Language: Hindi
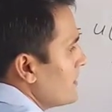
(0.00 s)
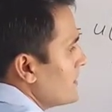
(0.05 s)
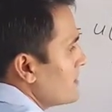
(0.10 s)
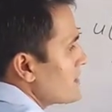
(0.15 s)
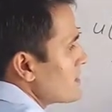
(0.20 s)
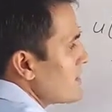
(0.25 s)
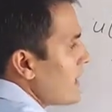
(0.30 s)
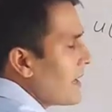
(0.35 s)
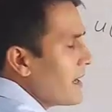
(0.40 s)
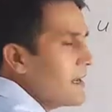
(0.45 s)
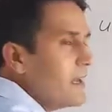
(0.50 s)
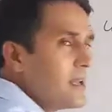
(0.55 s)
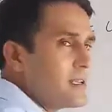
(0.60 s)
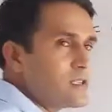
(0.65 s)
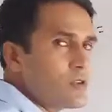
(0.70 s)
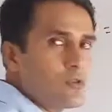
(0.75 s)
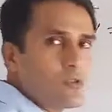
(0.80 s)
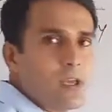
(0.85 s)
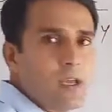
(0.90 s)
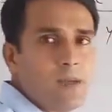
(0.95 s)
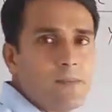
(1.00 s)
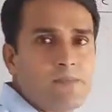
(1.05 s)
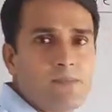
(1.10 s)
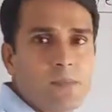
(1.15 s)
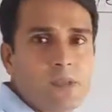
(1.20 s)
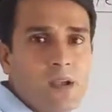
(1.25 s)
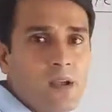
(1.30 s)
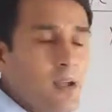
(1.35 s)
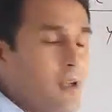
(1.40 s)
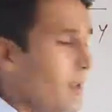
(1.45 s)
साइन एक्स होता है
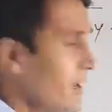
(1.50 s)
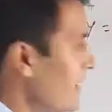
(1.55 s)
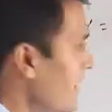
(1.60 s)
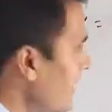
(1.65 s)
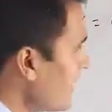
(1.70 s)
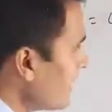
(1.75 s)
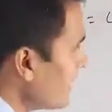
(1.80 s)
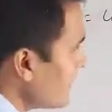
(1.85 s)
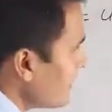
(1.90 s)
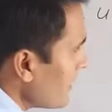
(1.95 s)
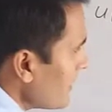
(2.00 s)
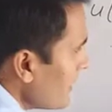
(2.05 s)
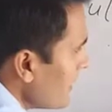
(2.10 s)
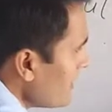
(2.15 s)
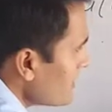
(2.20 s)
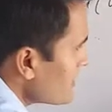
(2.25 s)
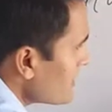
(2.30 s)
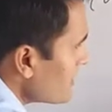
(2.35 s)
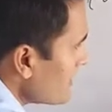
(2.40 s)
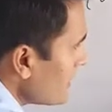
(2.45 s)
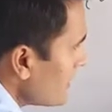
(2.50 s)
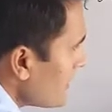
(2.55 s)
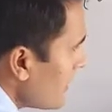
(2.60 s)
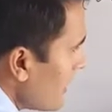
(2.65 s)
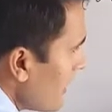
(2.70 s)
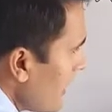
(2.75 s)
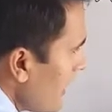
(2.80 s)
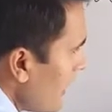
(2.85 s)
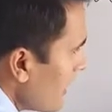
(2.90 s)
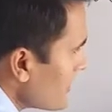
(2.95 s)
लेकिन इस
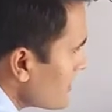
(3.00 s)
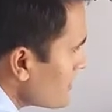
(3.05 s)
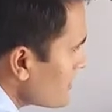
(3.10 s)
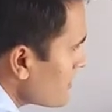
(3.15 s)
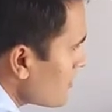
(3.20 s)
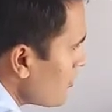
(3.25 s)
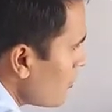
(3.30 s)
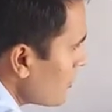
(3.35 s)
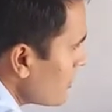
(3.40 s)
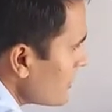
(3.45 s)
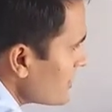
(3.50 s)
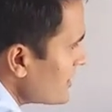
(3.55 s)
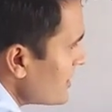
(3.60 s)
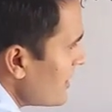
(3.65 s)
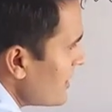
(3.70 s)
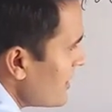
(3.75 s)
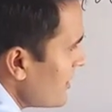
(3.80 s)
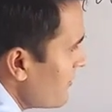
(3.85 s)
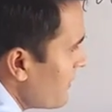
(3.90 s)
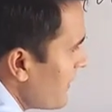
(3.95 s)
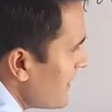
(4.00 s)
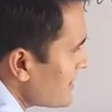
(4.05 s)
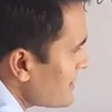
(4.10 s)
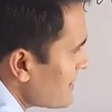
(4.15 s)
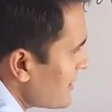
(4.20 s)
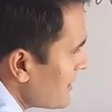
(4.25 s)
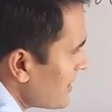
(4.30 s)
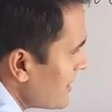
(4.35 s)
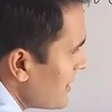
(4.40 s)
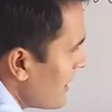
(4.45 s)
एक्स को किसने रिप्लेस
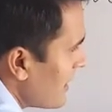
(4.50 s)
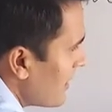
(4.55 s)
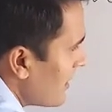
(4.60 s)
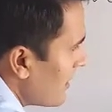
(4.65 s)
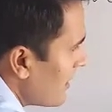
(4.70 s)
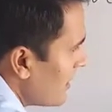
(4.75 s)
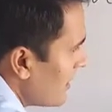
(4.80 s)
कर दिया